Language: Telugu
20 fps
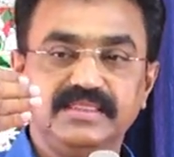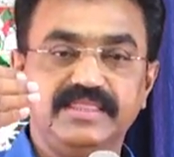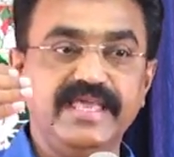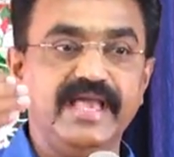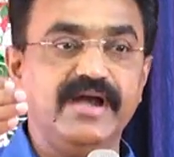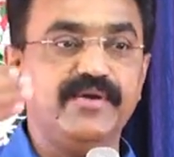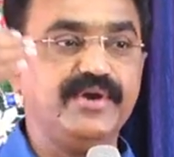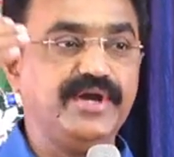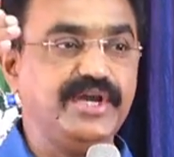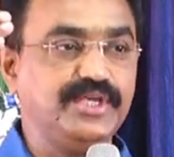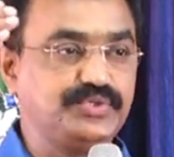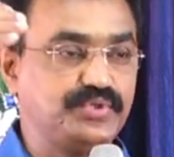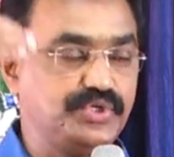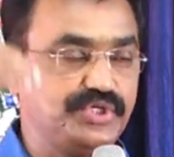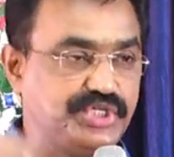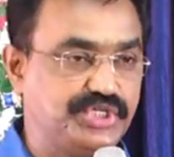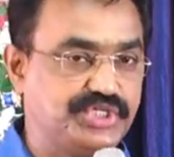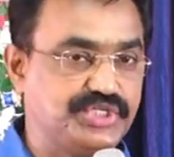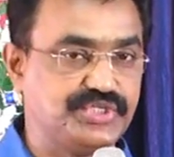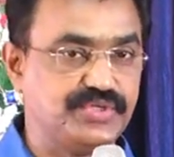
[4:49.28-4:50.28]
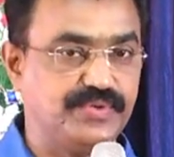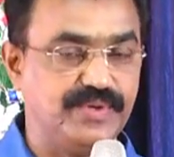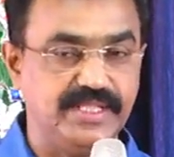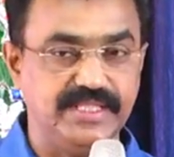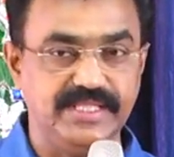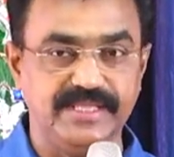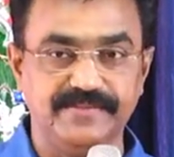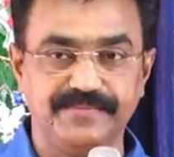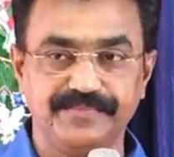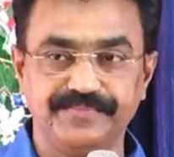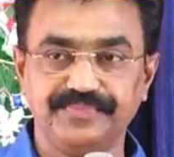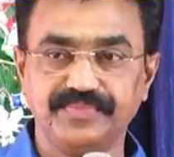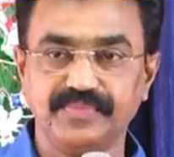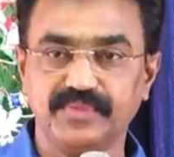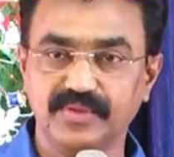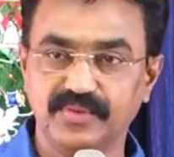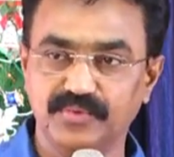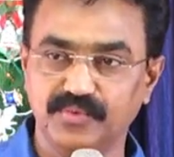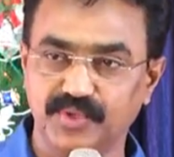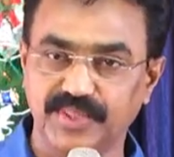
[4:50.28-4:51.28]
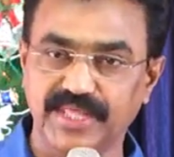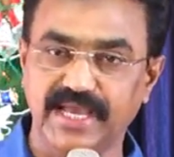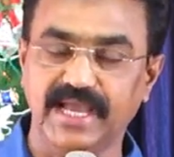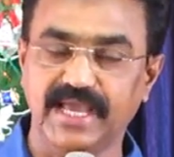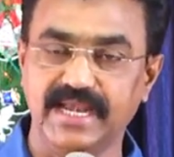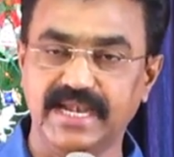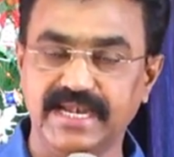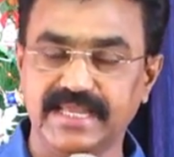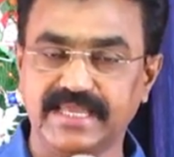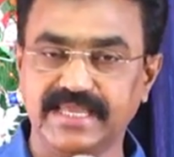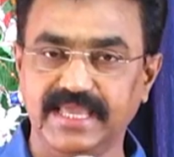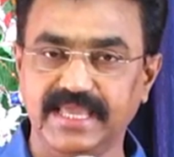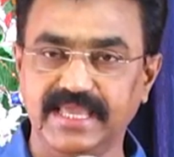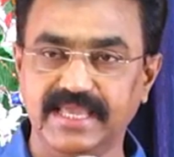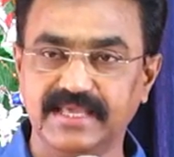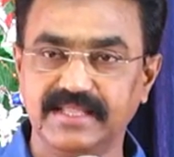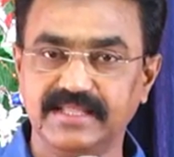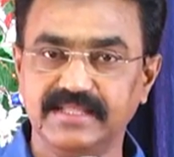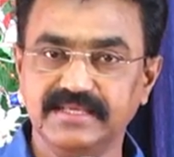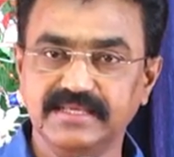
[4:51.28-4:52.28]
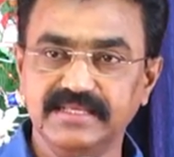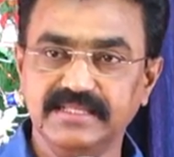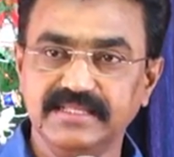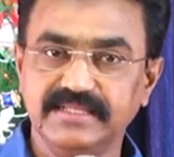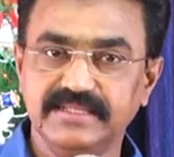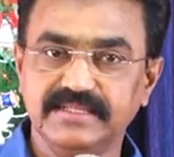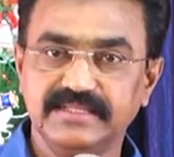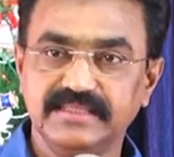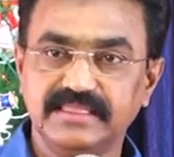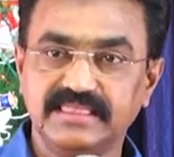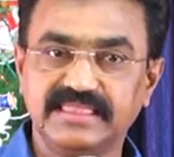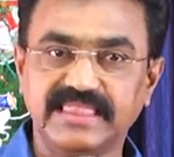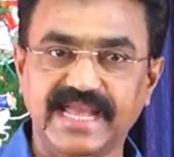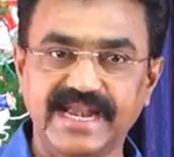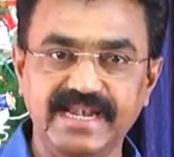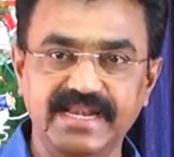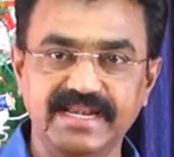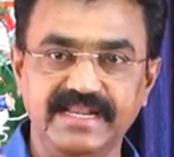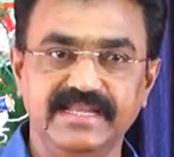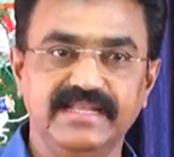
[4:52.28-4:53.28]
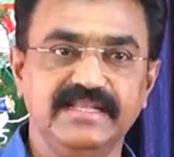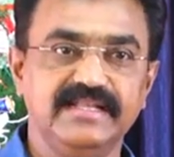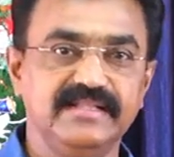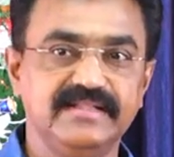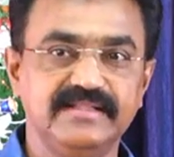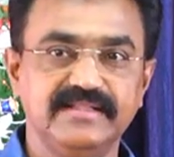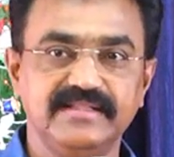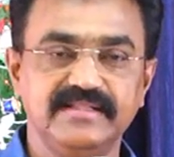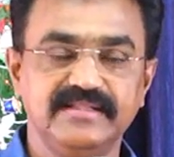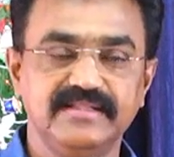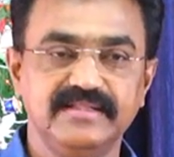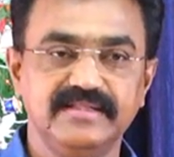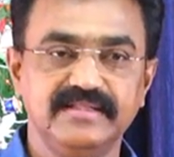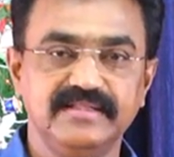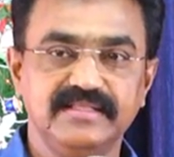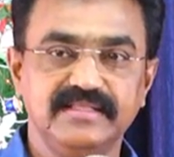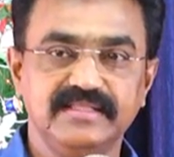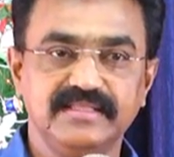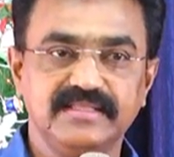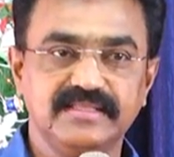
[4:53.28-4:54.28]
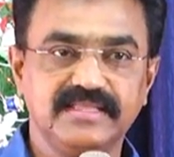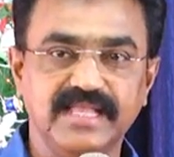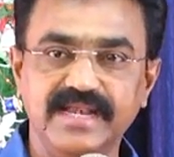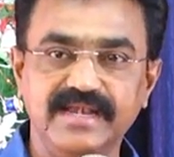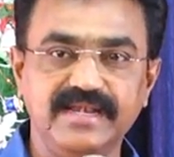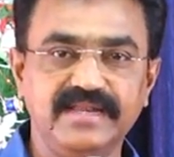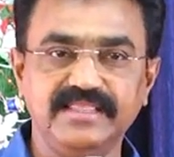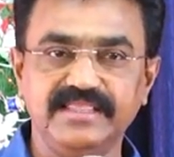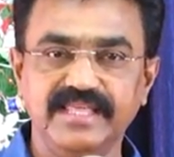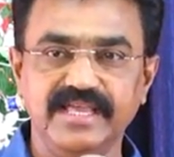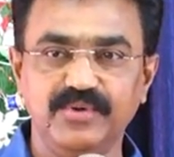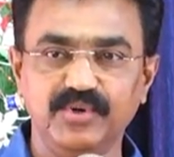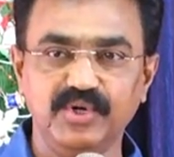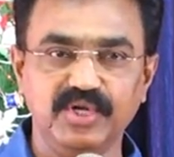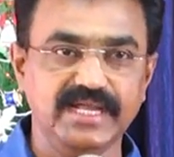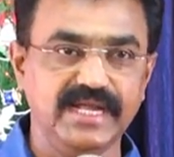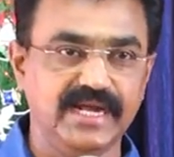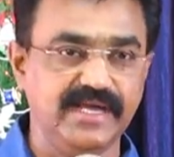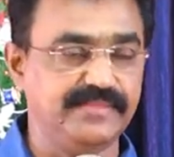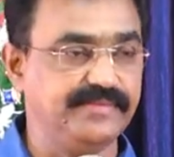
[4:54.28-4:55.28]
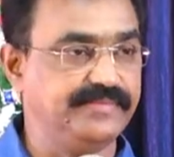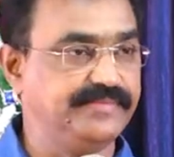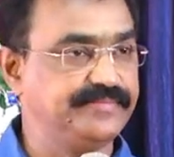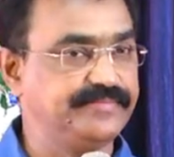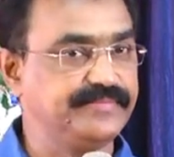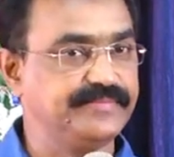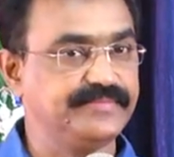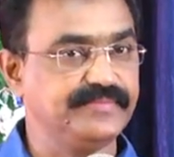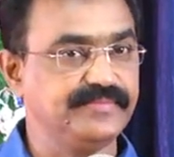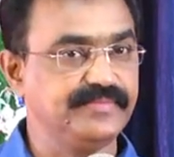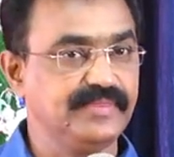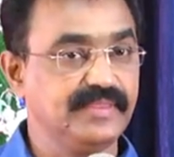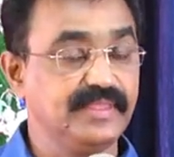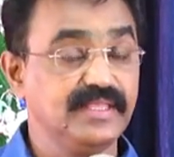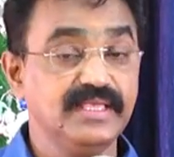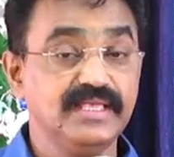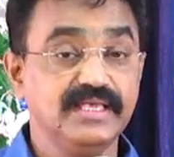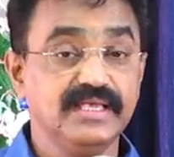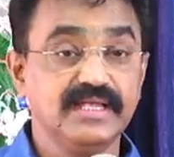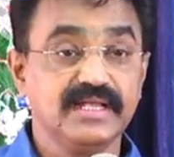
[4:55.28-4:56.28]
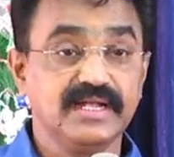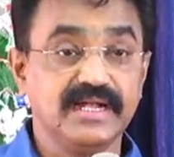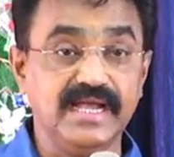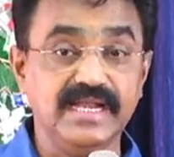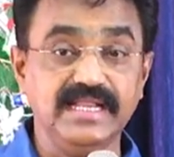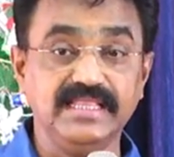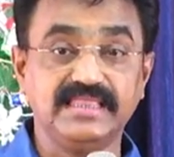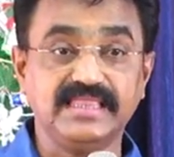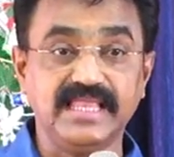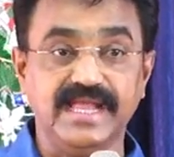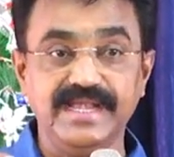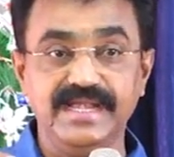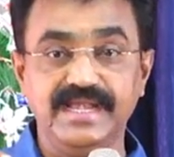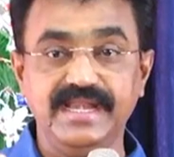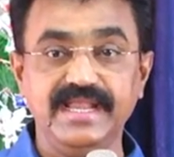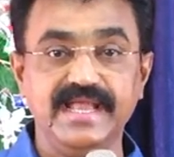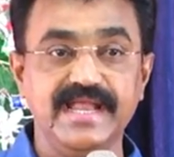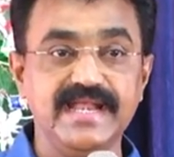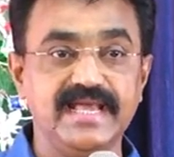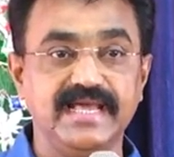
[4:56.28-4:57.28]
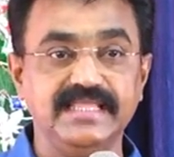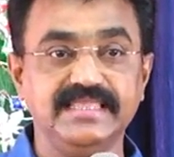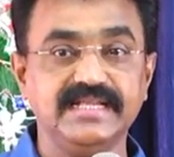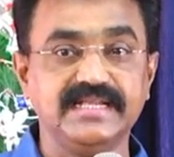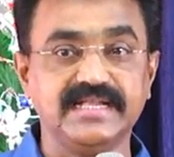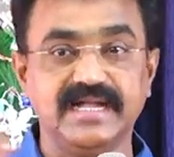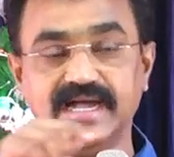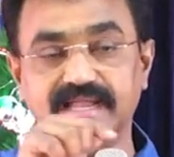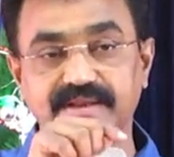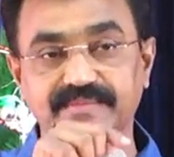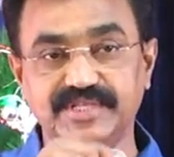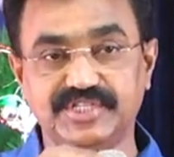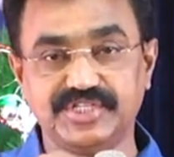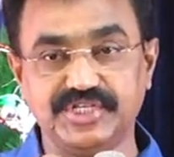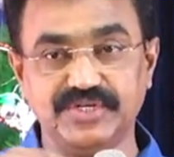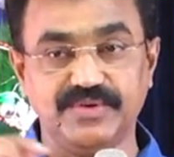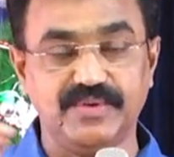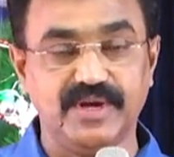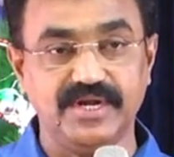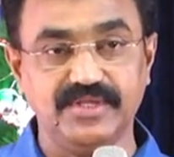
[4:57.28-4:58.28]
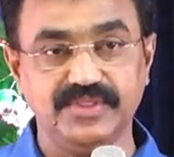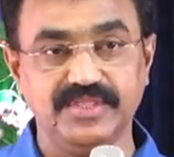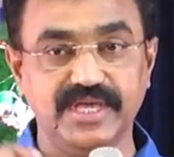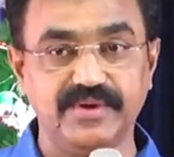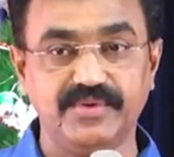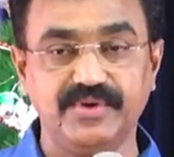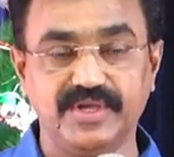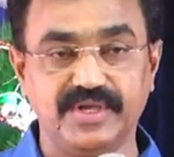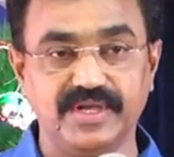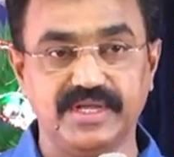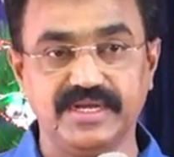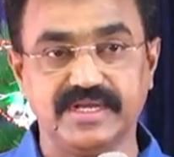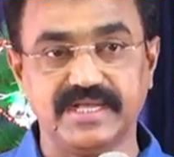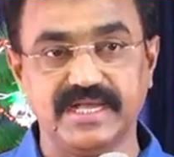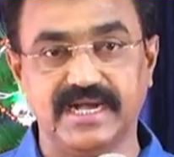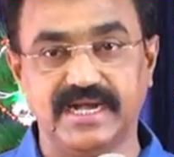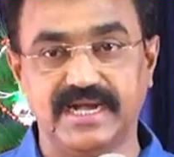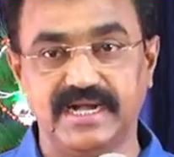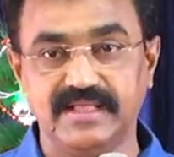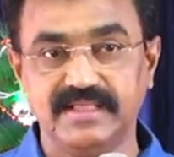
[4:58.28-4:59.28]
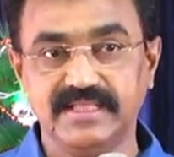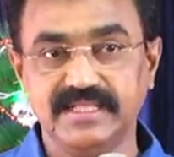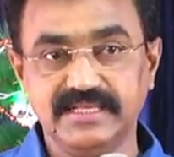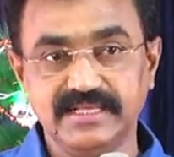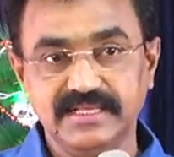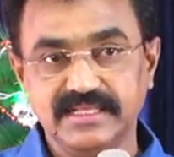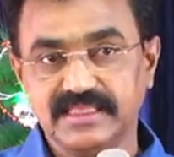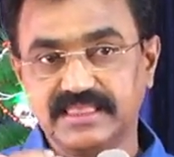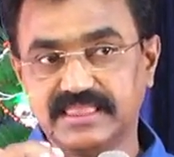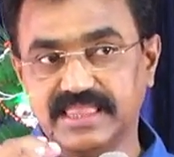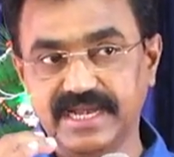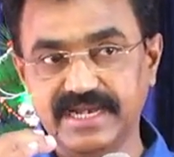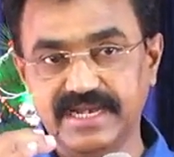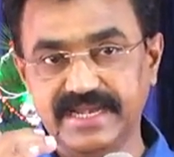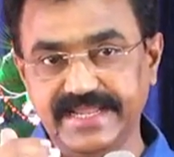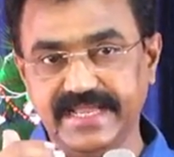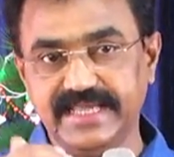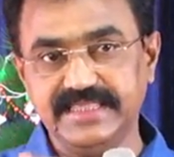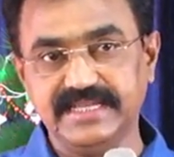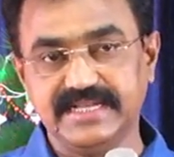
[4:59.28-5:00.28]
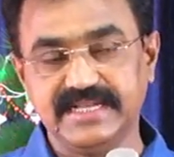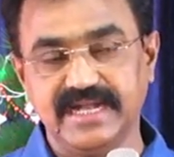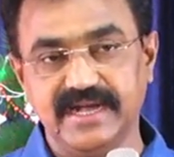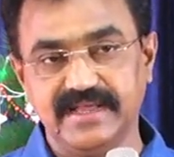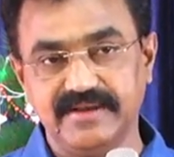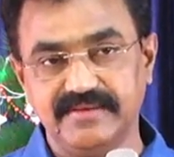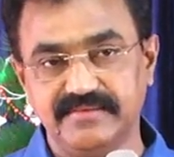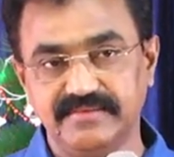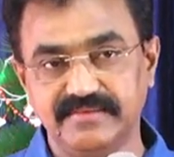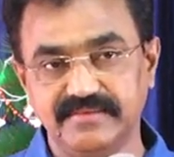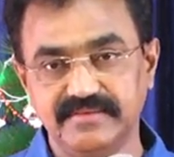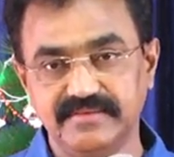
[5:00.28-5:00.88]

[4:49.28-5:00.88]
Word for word: దేవుణ్ణి సూచిస్తున్నది ఉదాహరణకి తండ్రి తండ్రి దేవుడు కాదు కానీ తండ్రి అనే అధికారం ఇచ్చినవాడు దేవుడు గనుక తండ్రి అధికారం